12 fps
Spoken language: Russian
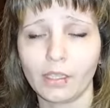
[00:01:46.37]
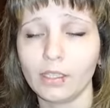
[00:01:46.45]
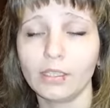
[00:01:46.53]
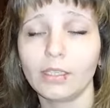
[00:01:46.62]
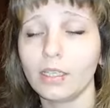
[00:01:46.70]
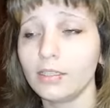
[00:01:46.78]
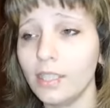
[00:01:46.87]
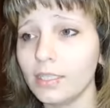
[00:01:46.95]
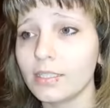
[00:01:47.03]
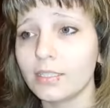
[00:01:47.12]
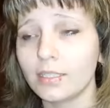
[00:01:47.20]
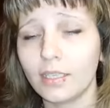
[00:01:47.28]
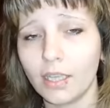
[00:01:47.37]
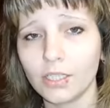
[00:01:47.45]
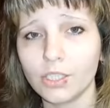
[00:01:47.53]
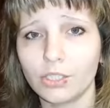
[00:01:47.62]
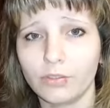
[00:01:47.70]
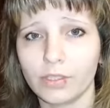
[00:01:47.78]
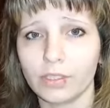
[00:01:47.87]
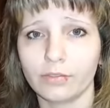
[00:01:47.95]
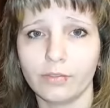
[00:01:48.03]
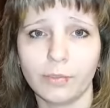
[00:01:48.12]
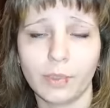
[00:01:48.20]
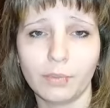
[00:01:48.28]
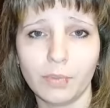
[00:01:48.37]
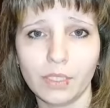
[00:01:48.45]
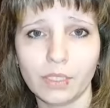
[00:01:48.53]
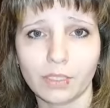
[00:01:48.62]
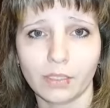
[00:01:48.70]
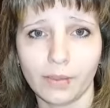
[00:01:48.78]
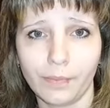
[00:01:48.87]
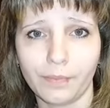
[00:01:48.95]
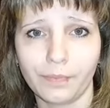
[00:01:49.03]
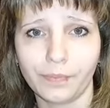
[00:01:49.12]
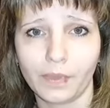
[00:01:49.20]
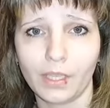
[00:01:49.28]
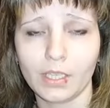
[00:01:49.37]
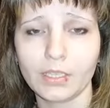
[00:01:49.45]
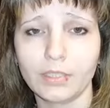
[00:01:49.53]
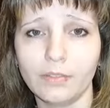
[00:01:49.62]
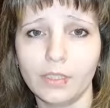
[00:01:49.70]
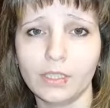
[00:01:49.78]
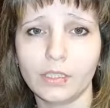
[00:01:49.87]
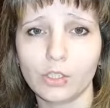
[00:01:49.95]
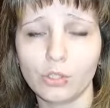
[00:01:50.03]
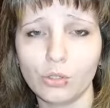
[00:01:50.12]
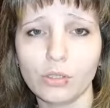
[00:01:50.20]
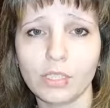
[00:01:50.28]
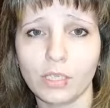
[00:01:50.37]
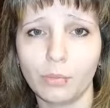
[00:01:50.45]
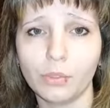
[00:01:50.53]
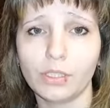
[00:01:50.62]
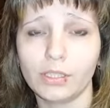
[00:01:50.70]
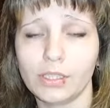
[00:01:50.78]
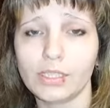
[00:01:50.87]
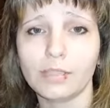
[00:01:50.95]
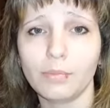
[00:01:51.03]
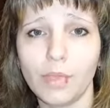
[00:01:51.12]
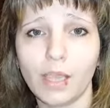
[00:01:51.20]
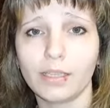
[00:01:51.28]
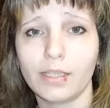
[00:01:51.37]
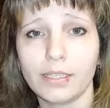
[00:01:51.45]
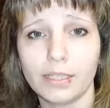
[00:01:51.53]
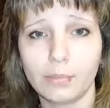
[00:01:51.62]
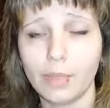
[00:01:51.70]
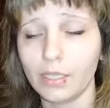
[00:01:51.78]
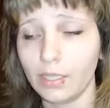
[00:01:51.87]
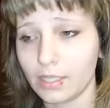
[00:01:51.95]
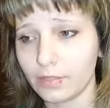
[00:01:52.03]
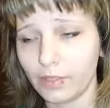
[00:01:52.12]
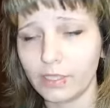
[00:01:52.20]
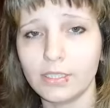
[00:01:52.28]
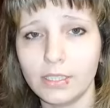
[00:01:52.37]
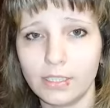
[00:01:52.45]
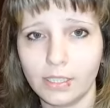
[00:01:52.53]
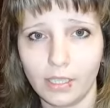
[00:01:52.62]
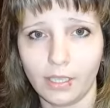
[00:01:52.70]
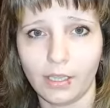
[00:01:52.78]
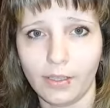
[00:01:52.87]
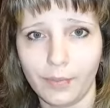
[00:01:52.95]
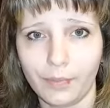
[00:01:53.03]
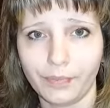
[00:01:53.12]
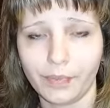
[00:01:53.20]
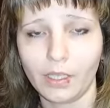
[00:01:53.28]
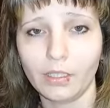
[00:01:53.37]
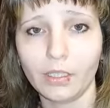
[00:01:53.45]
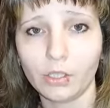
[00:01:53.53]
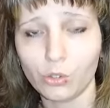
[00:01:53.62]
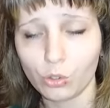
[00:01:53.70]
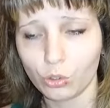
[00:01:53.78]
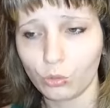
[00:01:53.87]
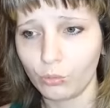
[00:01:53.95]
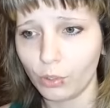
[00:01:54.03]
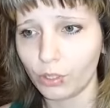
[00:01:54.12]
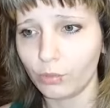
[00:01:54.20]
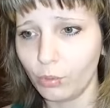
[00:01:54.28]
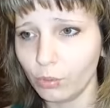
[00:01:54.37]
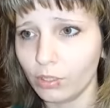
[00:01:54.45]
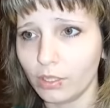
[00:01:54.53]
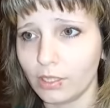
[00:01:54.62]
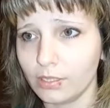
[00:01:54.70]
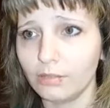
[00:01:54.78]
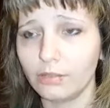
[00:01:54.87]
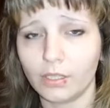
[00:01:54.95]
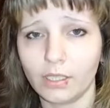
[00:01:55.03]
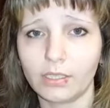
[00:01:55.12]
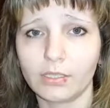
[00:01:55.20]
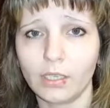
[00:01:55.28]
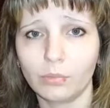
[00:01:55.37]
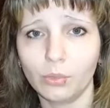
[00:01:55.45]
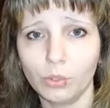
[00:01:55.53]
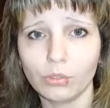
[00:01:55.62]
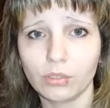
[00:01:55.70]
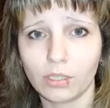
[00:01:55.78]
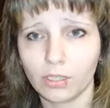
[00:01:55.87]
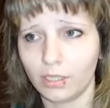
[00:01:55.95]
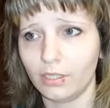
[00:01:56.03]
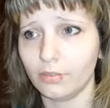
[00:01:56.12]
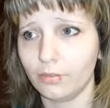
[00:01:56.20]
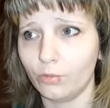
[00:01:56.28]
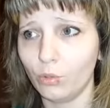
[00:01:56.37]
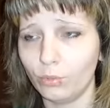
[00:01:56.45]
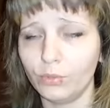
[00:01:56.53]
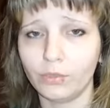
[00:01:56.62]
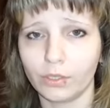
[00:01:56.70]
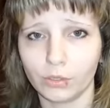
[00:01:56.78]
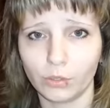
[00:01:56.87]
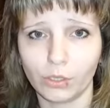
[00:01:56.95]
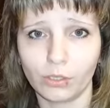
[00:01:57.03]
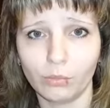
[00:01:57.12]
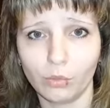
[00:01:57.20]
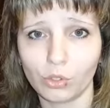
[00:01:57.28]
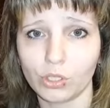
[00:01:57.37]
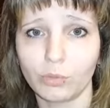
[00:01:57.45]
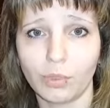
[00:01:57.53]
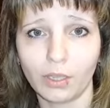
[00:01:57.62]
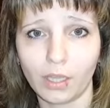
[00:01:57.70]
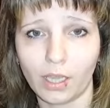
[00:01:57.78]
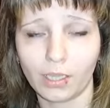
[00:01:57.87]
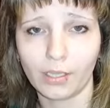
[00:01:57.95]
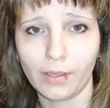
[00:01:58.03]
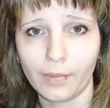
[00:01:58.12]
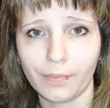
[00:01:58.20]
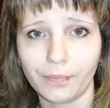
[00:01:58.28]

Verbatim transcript: Это никогда не заканчивается, вы поймите если вы не начнете работать на себя, для себя, для своих детей. Я не хочу, чтобы мой ребенок ходил в каких-то обносках или в обуви, которая ему уже мала.